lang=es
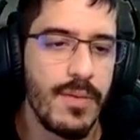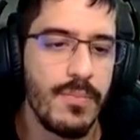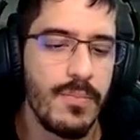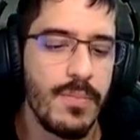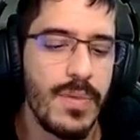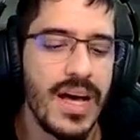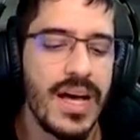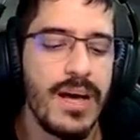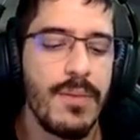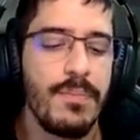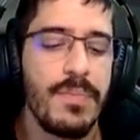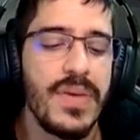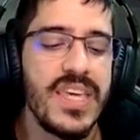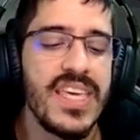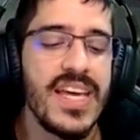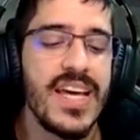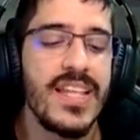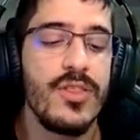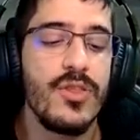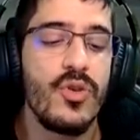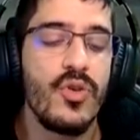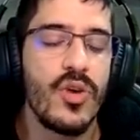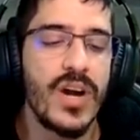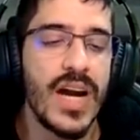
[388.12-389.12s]
Va
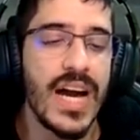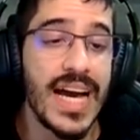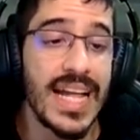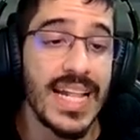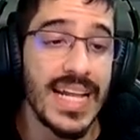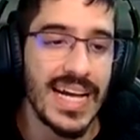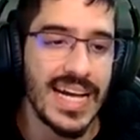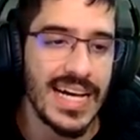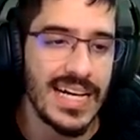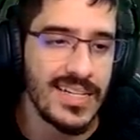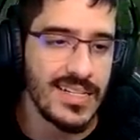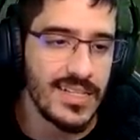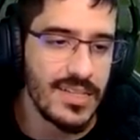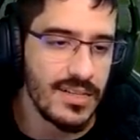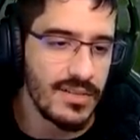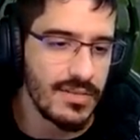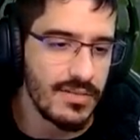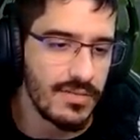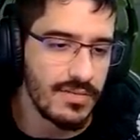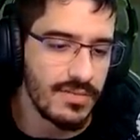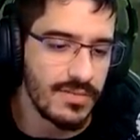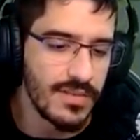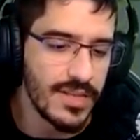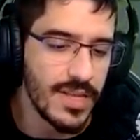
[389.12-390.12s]
pillando cargas
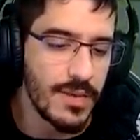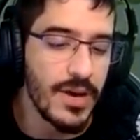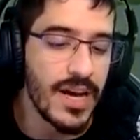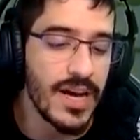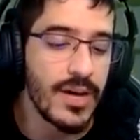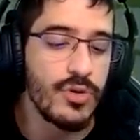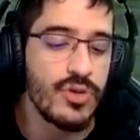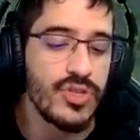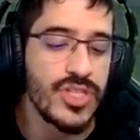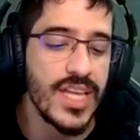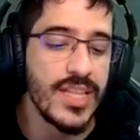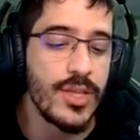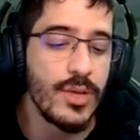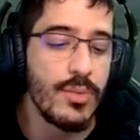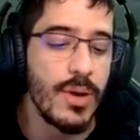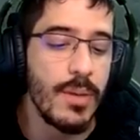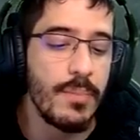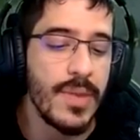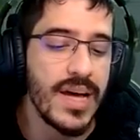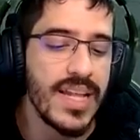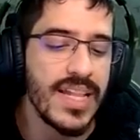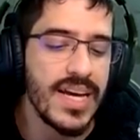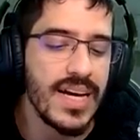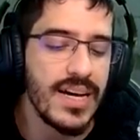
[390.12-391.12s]
te va costando más
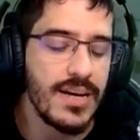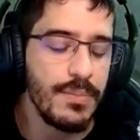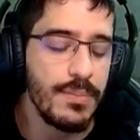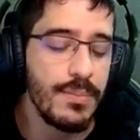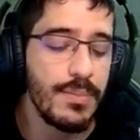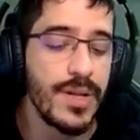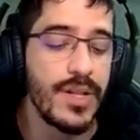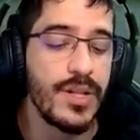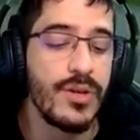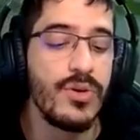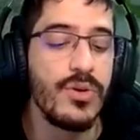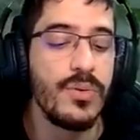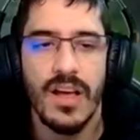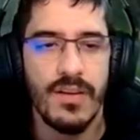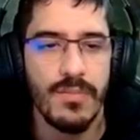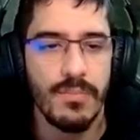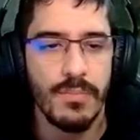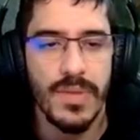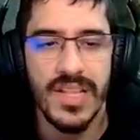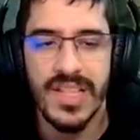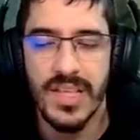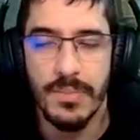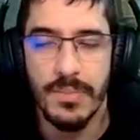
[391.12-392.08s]
mana, pero mete